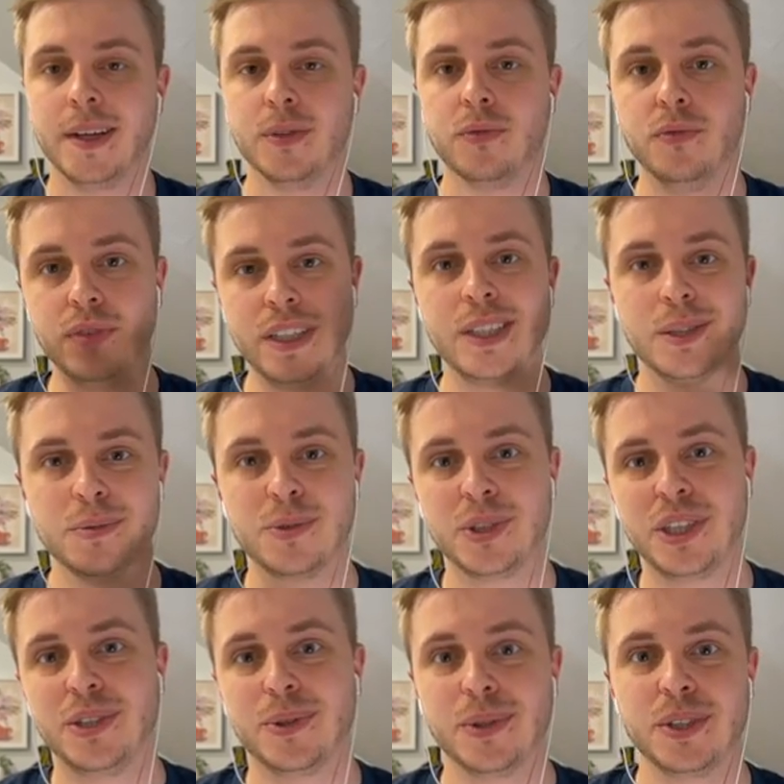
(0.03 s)
Willkommen zu den
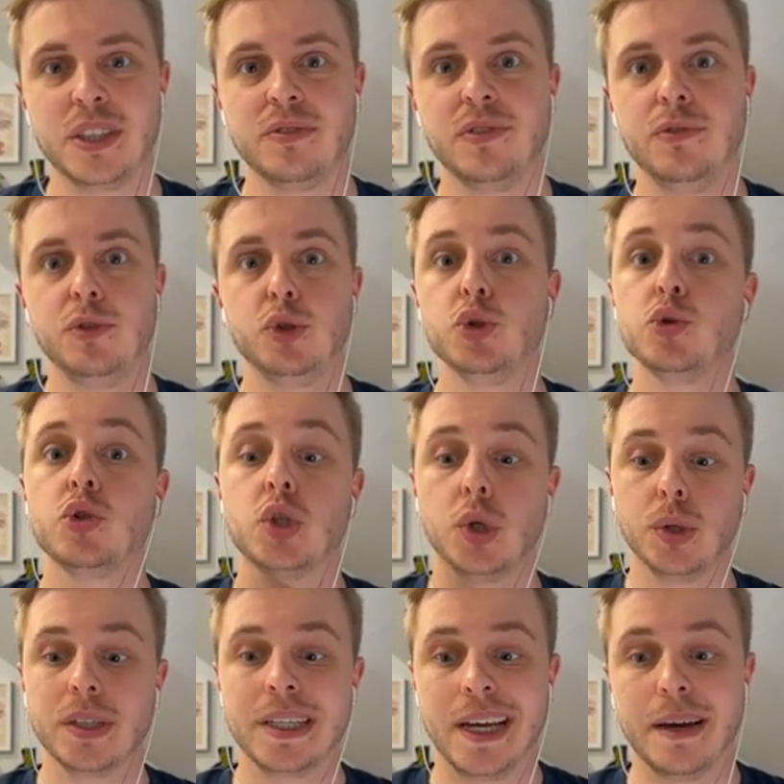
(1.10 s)
heutigen Vivi News.
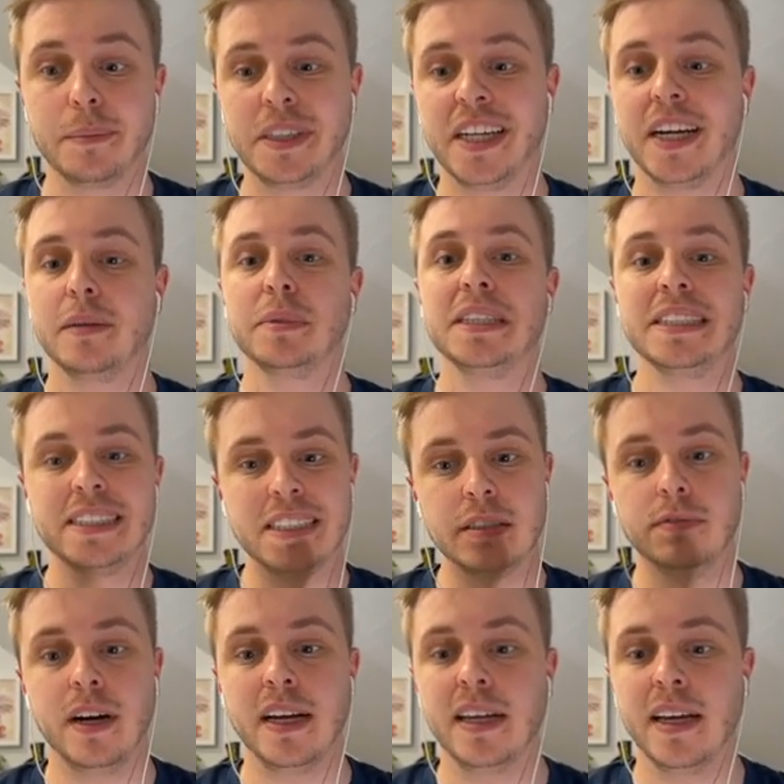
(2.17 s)
Heute habe ich einmal zwei